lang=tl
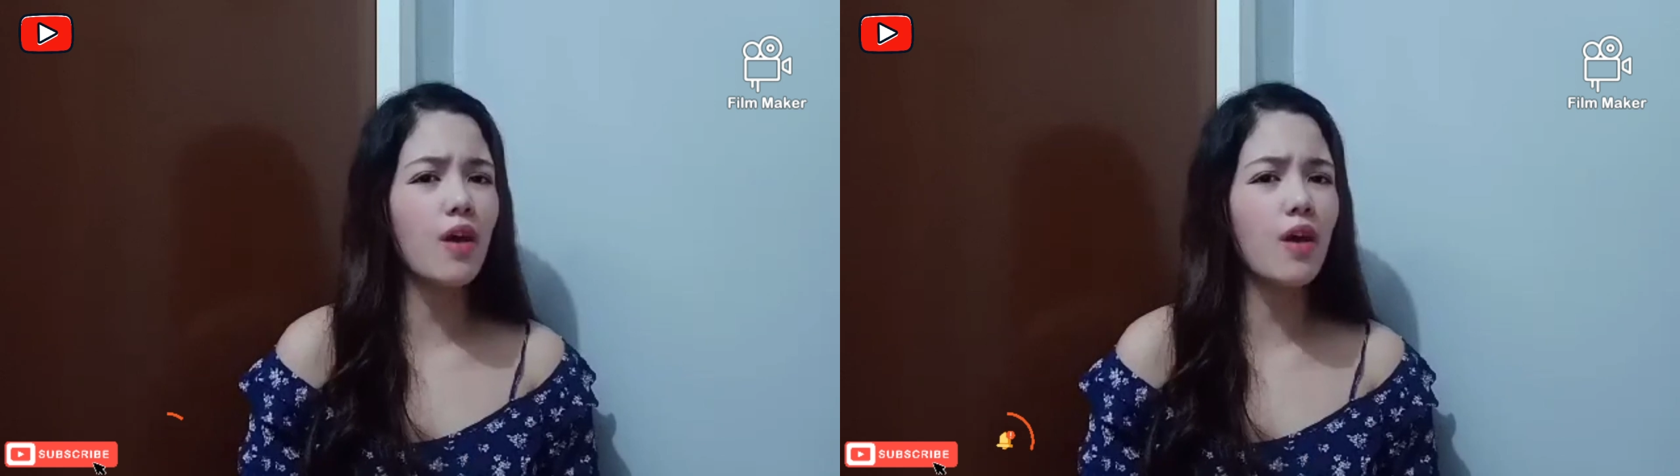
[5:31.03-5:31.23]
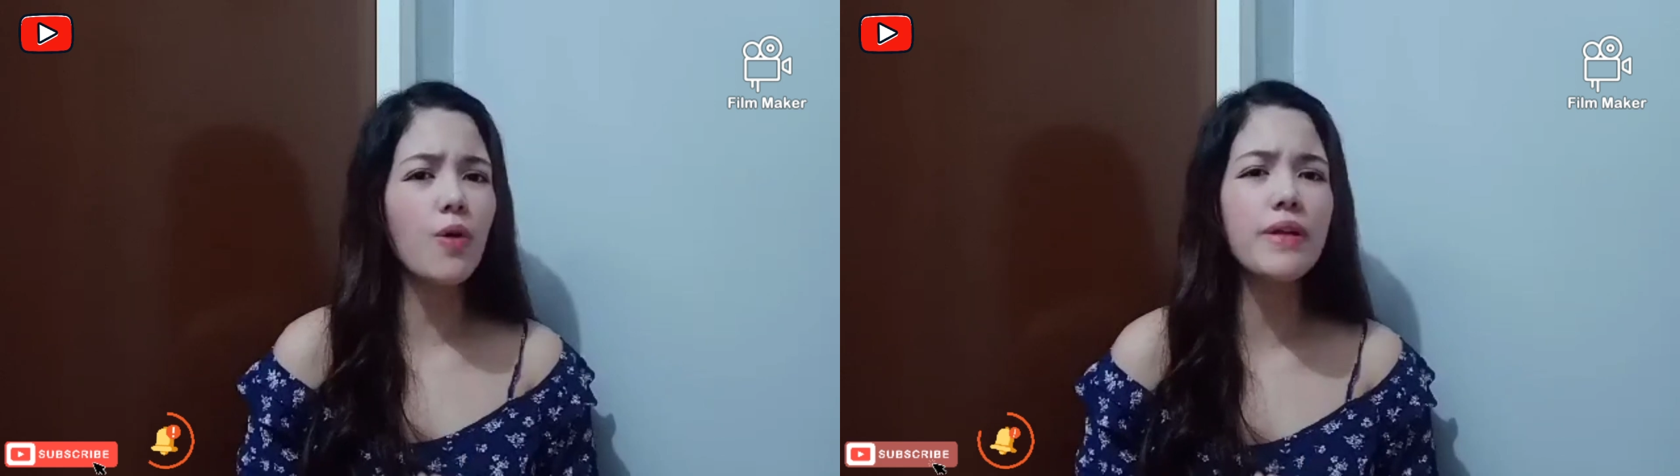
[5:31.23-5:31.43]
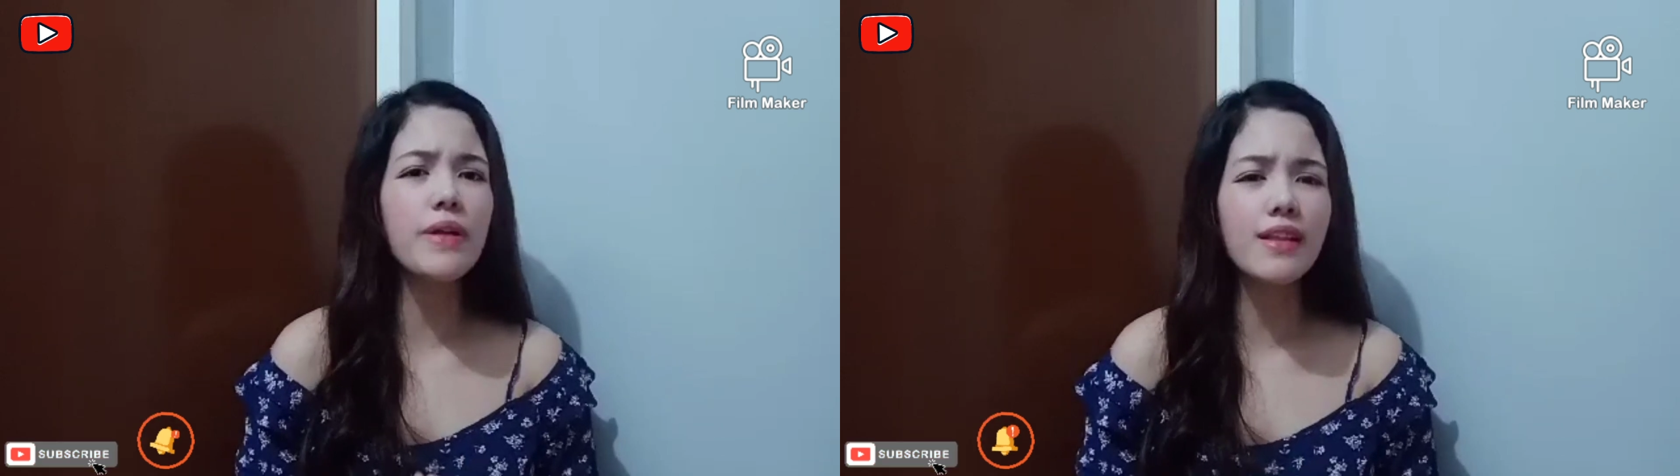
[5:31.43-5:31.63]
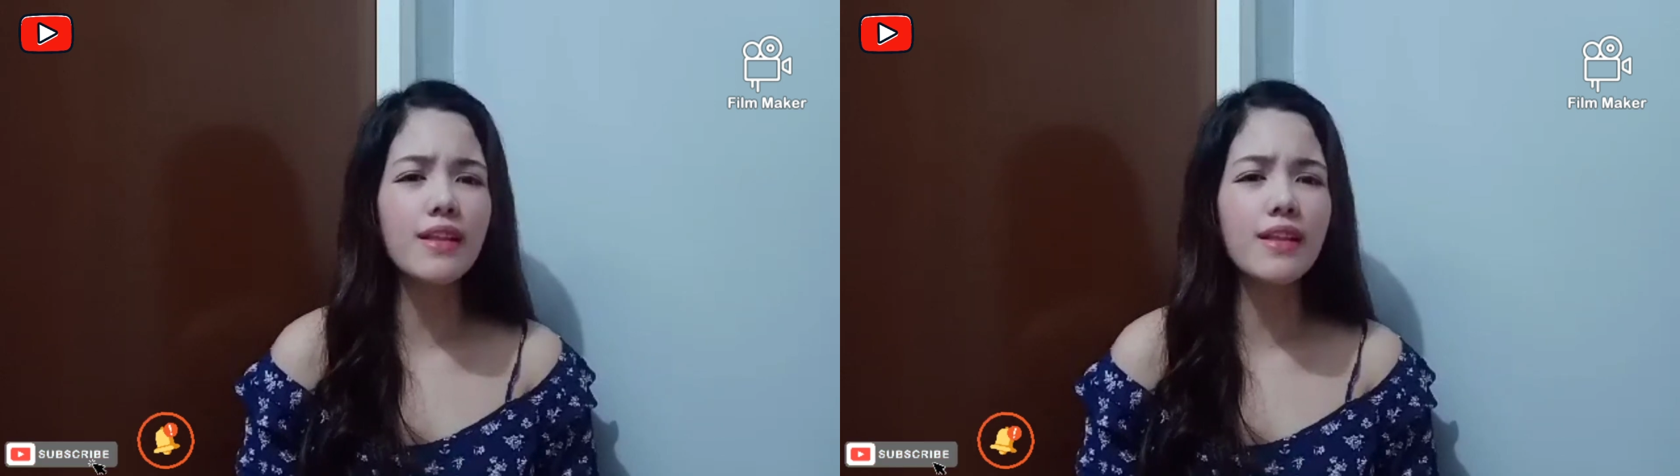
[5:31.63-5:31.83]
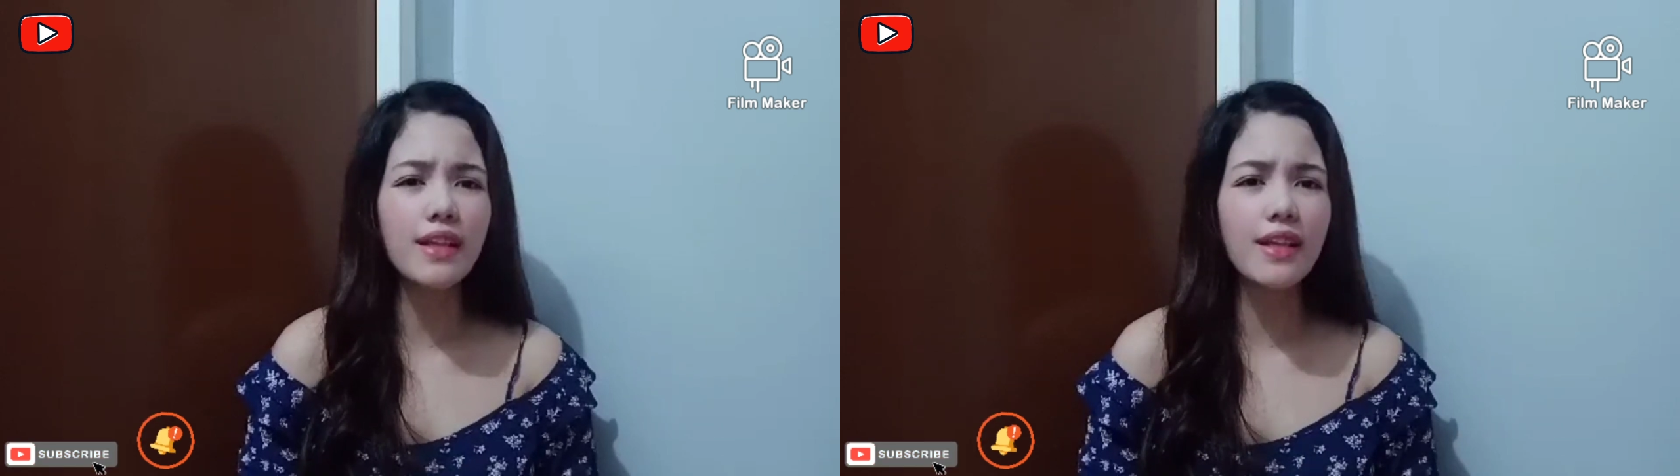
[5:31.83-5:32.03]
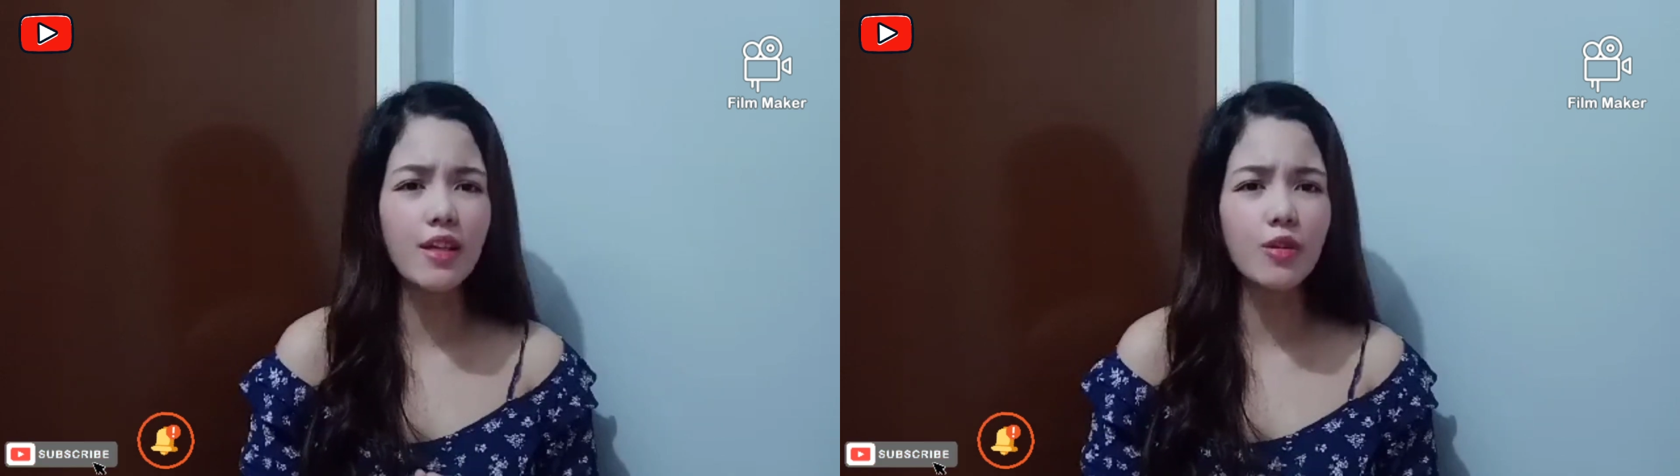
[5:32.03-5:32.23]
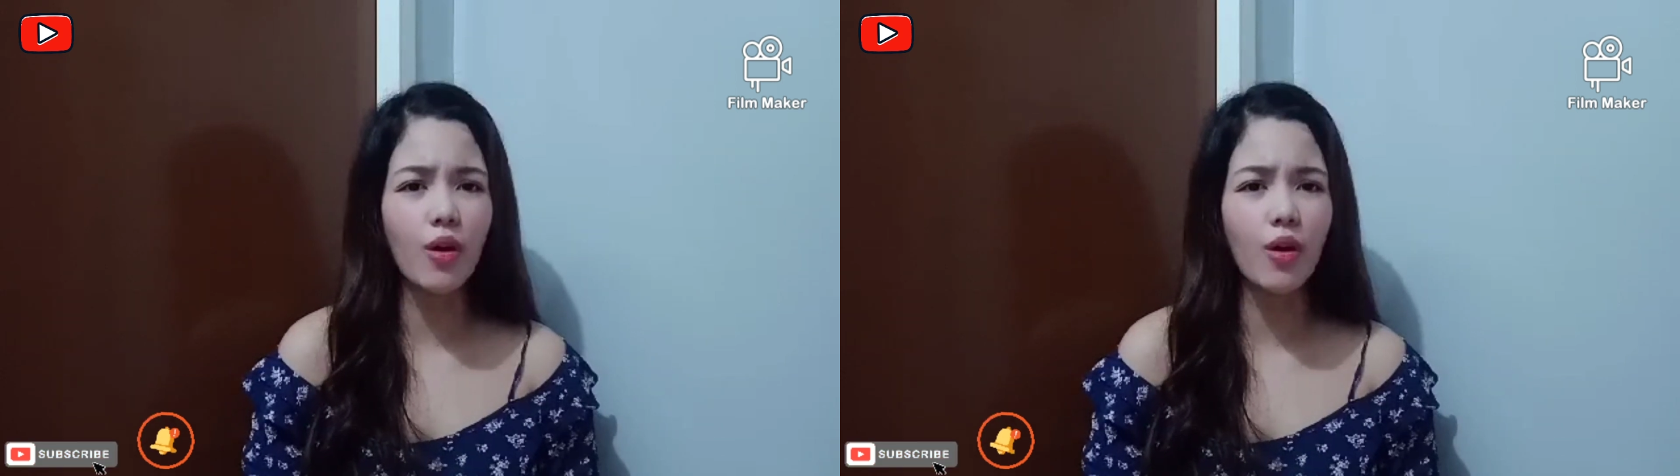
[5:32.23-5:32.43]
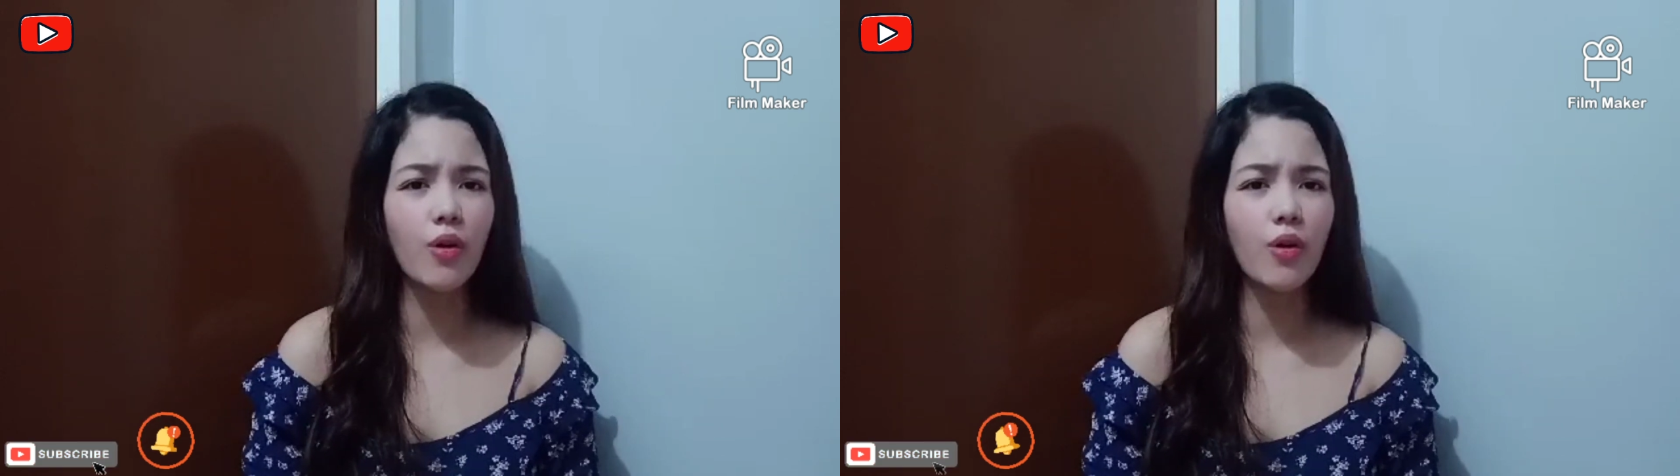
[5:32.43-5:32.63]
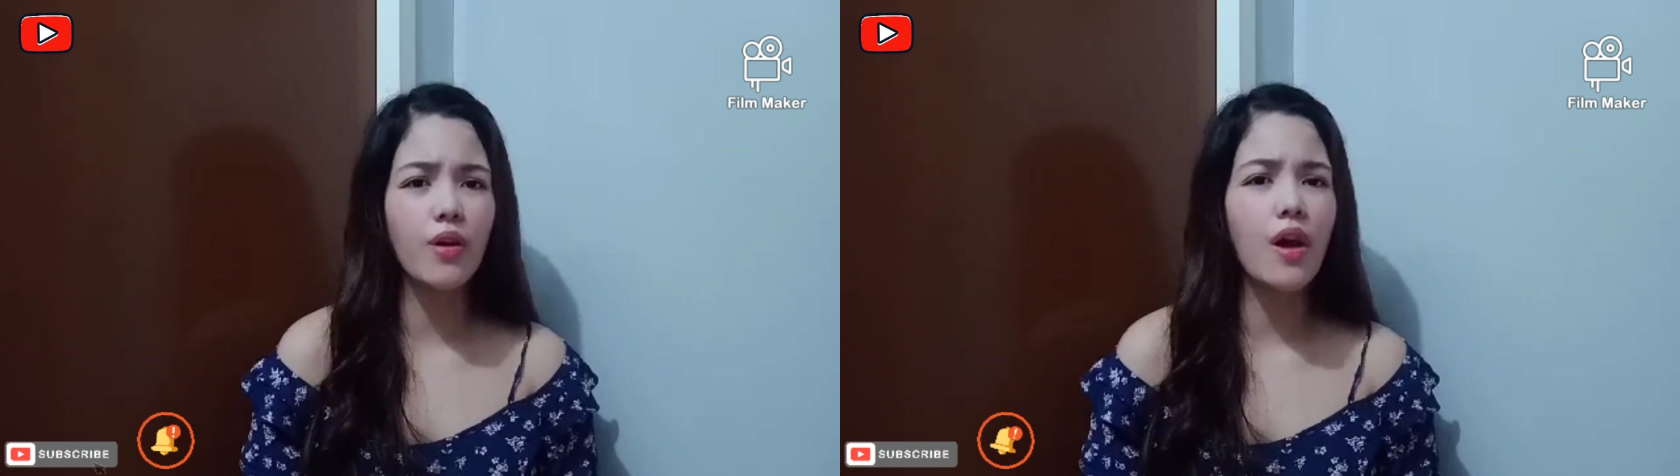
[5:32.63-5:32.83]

COVID-19 na ito.